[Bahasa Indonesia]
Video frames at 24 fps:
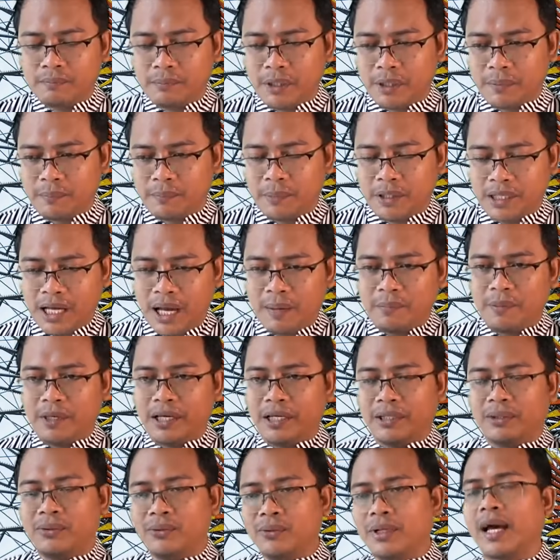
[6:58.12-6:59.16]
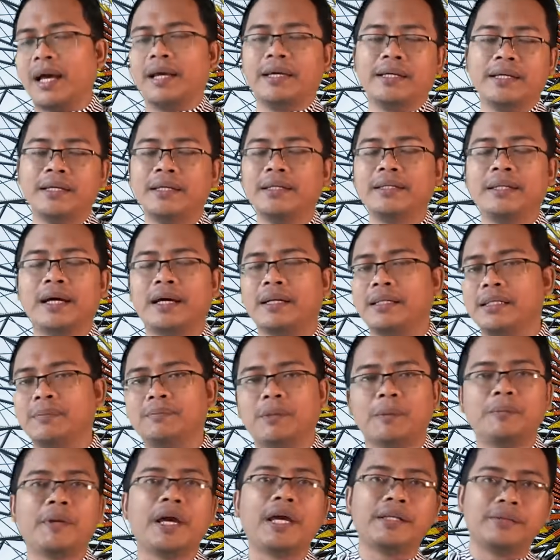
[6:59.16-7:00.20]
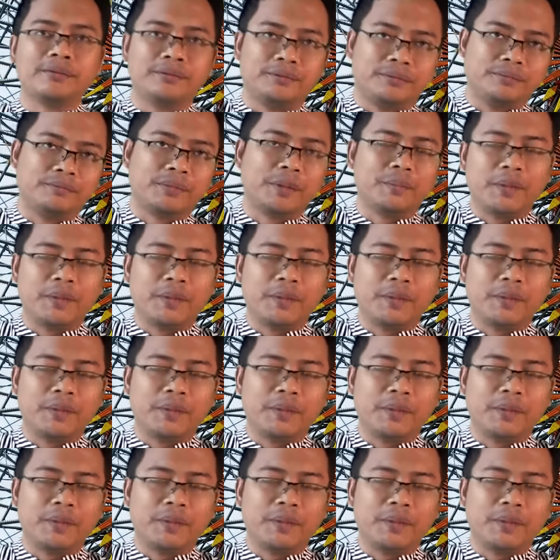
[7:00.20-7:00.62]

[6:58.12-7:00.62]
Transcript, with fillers: PKB itu lahir dari PBNU.